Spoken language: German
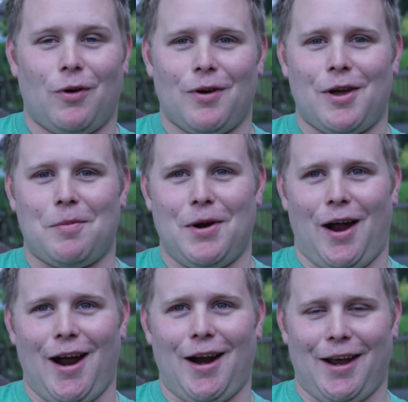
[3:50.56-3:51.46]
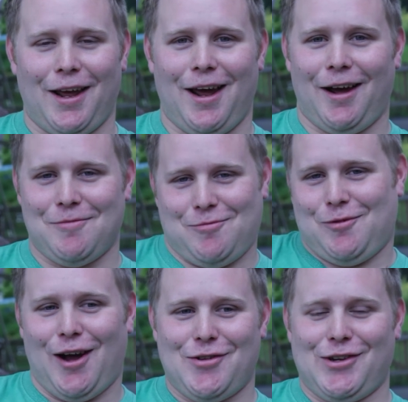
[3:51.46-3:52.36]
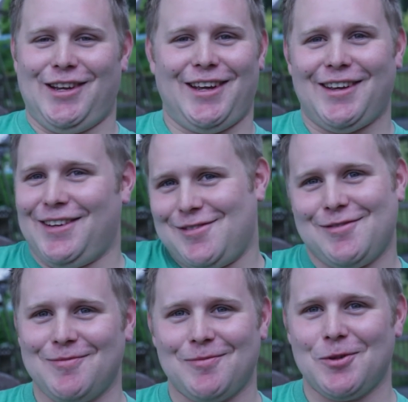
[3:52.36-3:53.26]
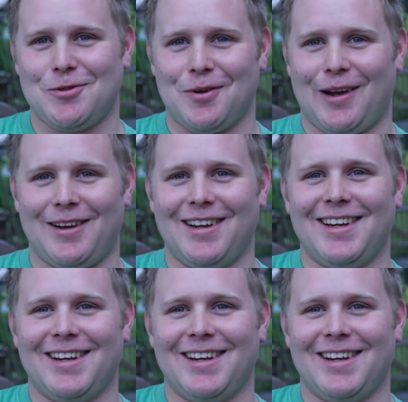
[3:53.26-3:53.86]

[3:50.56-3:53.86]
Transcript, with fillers: Ich bin eigentlich eher, weiß ich nicht, bist du dann